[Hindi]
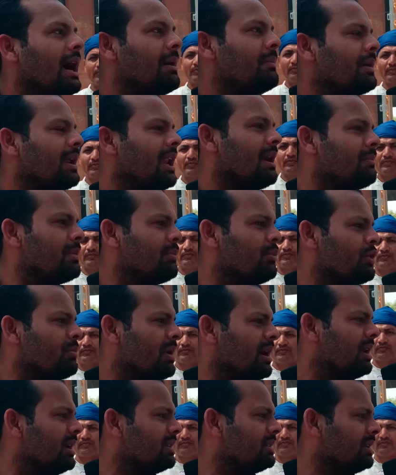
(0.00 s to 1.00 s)
काम के नाम पे वोट
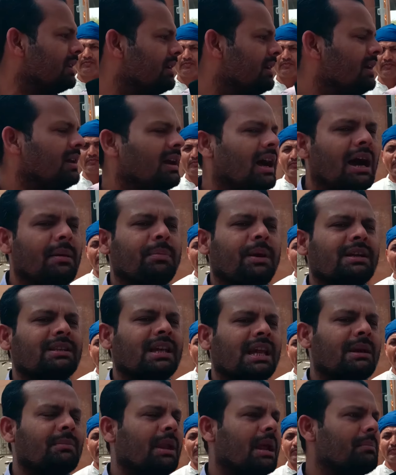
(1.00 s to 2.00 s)
मांग लेते हैं आप कहते
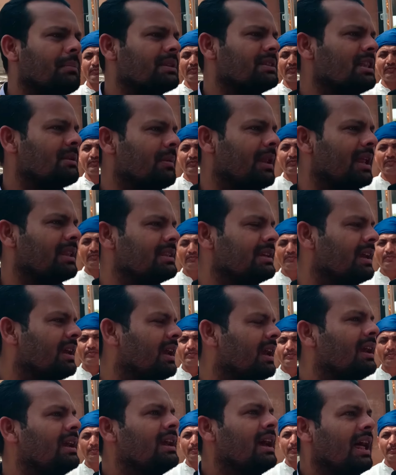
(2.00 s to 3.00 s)
हैं कि हम राम मंदिर बना दिए
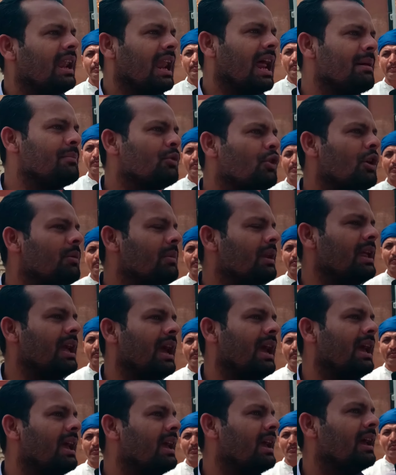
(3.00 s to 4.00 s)
हैं राम को हम ले
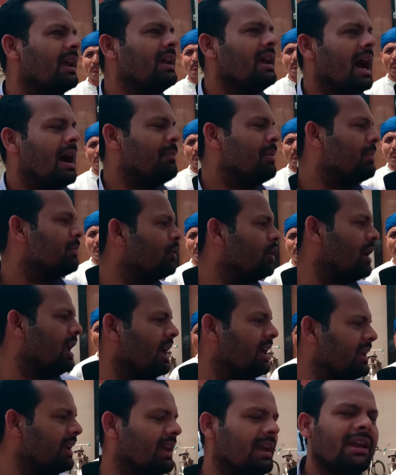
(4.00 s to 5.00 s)
आए हैं आप हमको ले
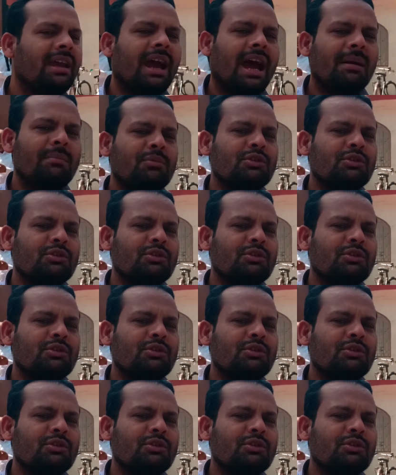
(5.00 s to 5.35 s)
आइए हम्म।